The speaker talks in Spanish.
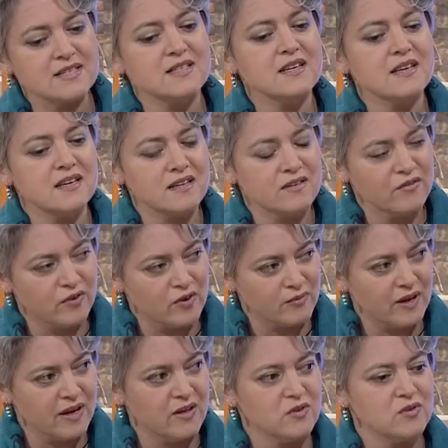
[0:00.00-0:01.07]
siguen
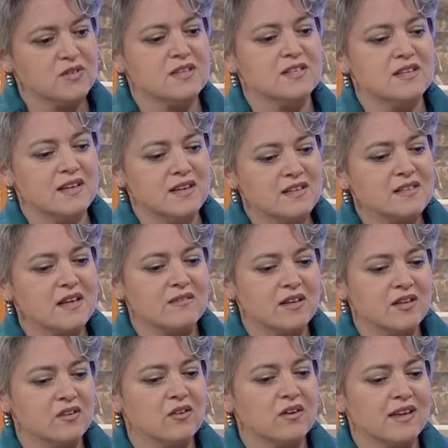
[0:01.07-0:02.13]
informados y siguen
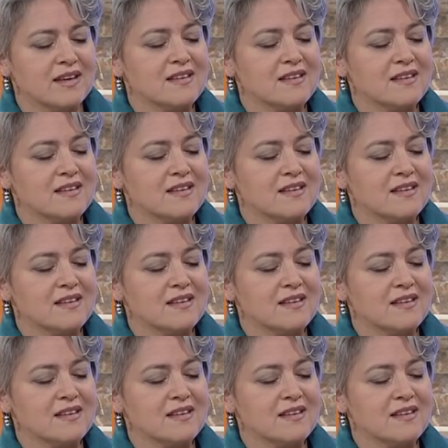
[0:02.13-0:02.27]
sabiendo